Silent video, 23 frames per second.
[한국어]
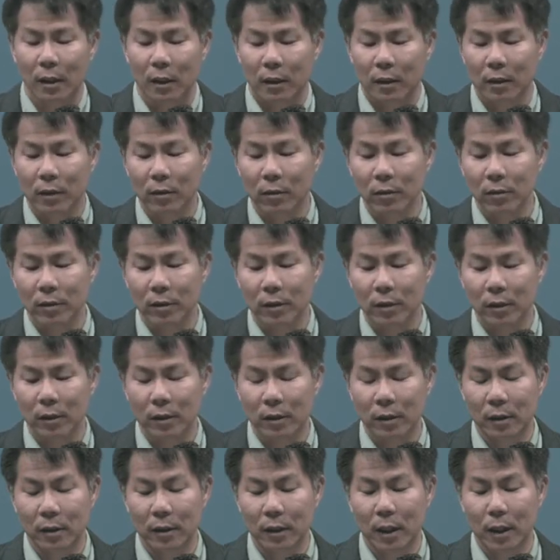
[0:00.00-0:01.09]
이것을
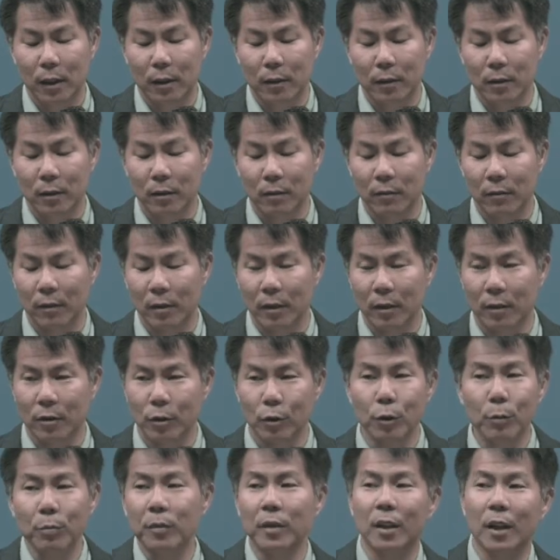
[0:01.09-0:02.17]
그냥
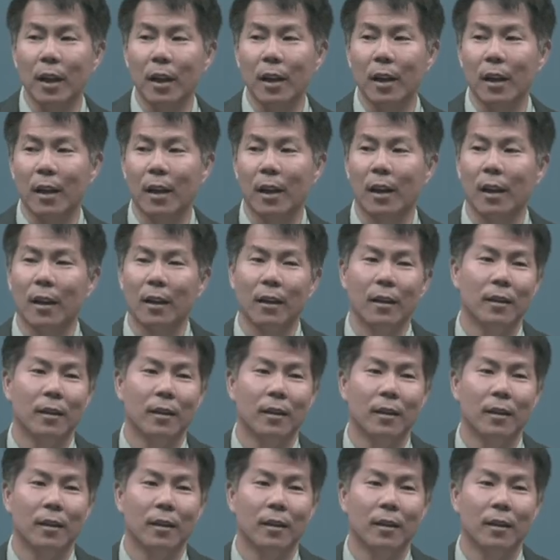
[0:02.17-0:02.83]
쉽게